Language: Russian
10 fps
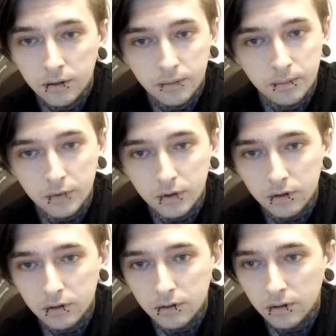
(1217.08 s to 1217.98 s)
Нет.
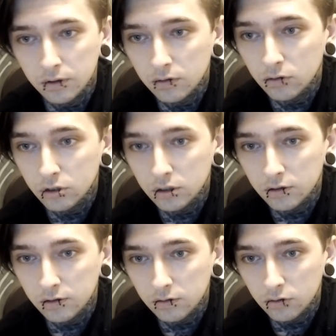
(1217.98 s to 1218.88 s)
Это случилось
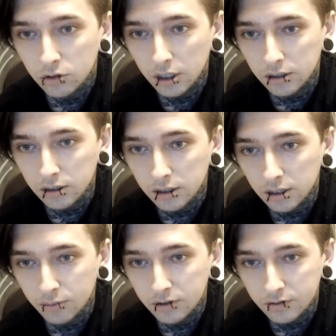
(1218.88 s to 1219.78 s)
случайно. Я
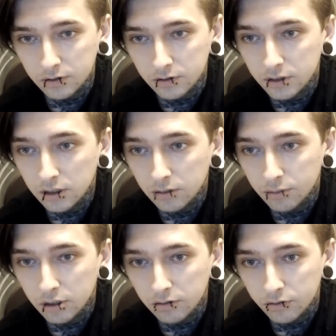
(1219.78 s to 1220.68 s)
напился и сделал
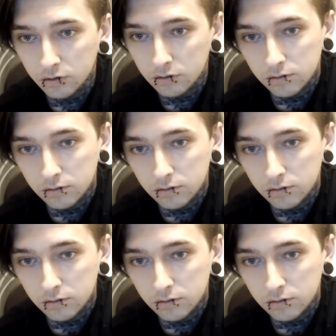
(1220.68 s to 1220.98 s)
первый все.